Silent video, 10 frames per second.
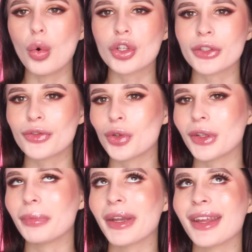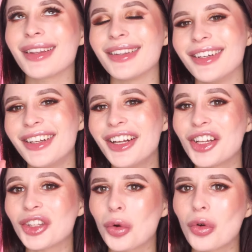Очень все это приятно
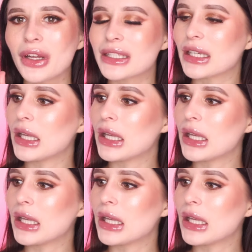трогать,